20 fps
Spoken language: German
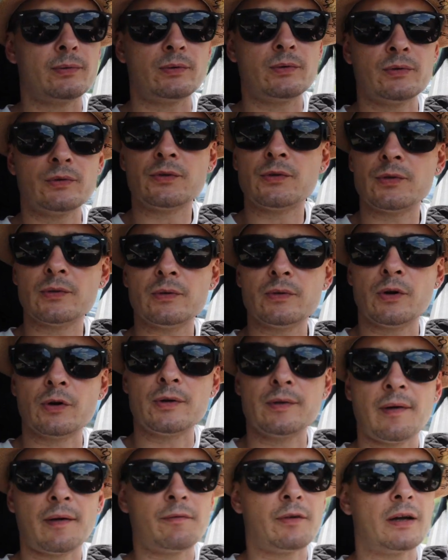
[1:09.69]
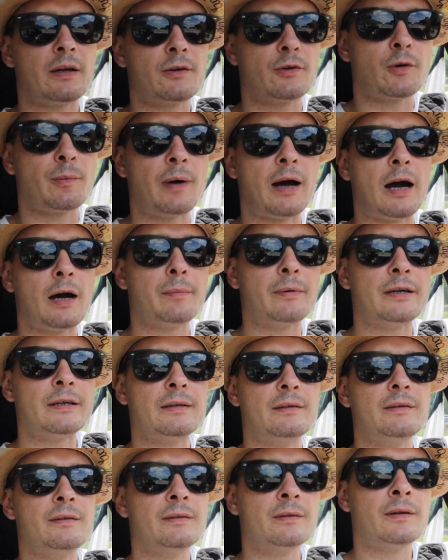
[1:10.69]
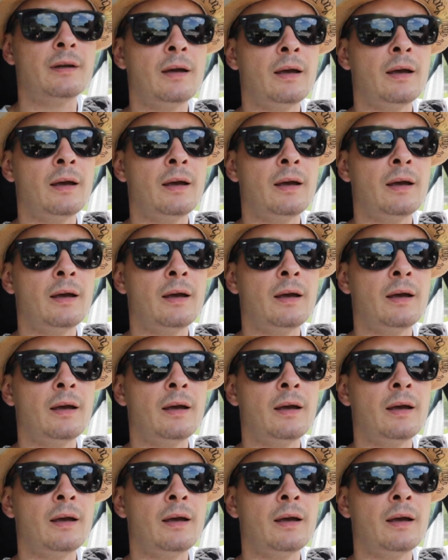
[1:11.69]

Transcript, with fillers: und äh, heute waren wir alle nochmal arbeiten